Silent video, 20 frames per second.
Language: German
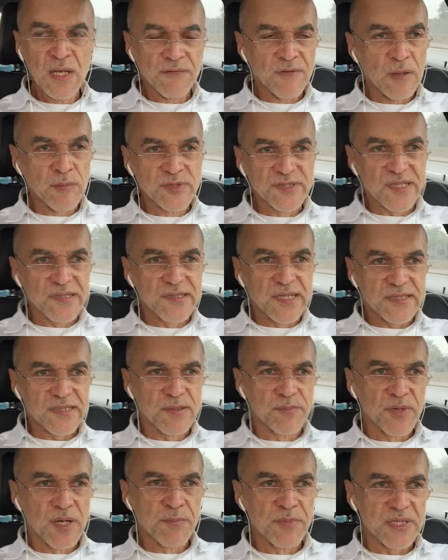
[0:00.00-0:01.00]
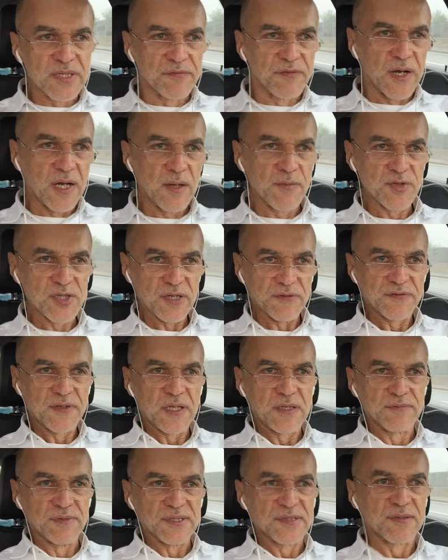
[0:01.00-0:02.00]
Wir haben uns das letzte Mal mit der Frage
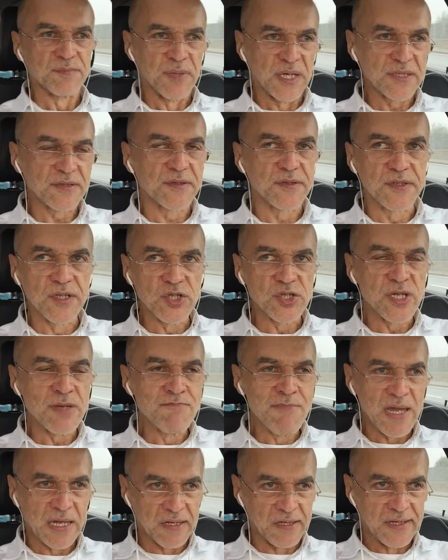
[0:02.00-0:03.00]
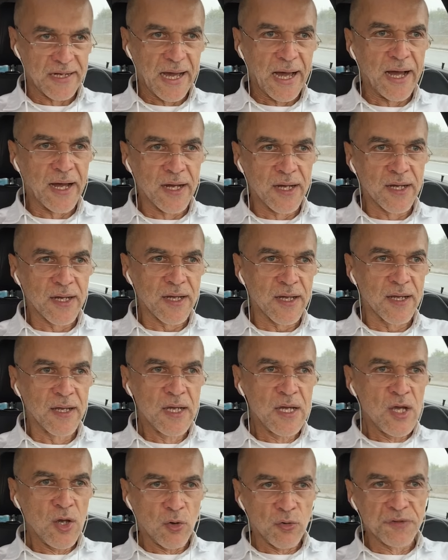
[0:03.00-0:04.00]
beschäftigt, was macht die Stimme klar
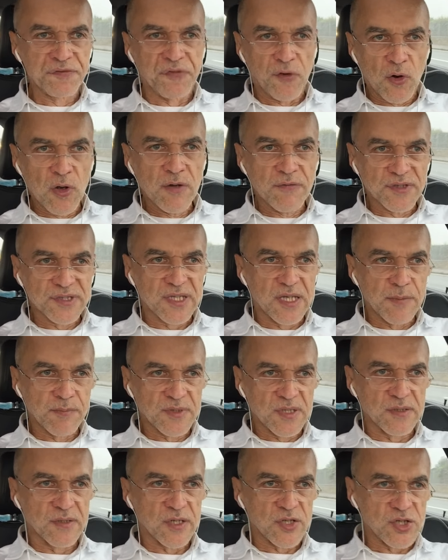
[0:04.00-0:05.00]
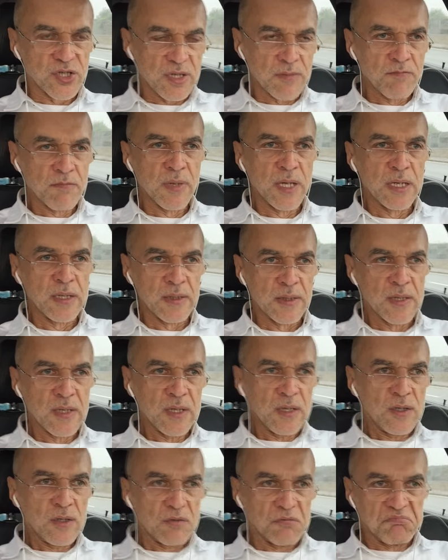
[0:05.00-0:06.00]
und voll, was gibt der Stimme
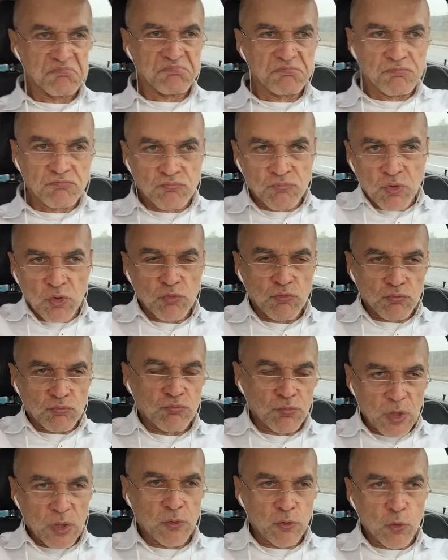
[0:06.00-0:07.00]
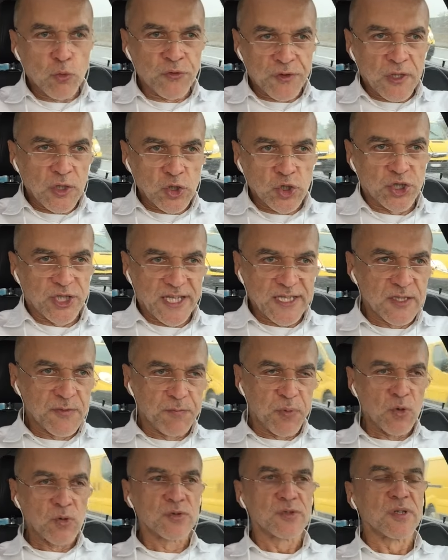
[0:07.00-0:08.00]
einen guten
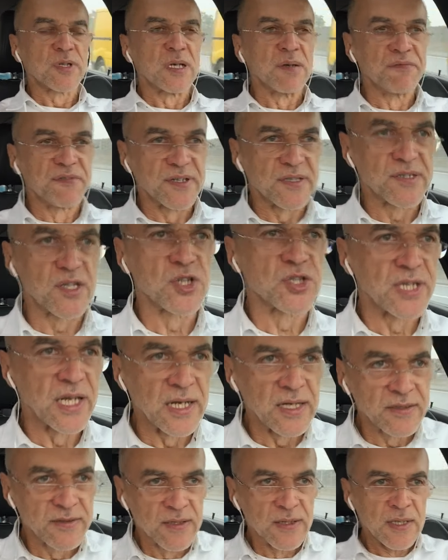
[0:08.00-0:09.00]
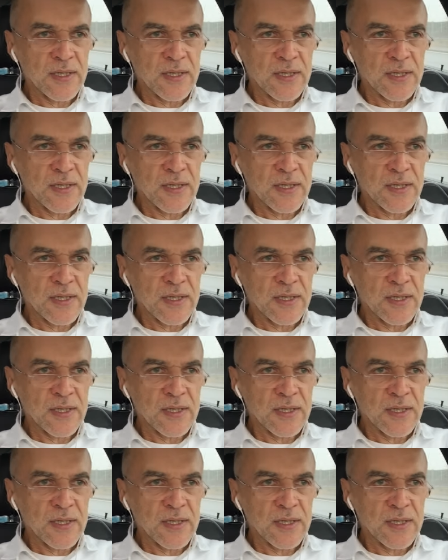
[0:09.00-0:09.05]
Standpunkt und haben festgestellt,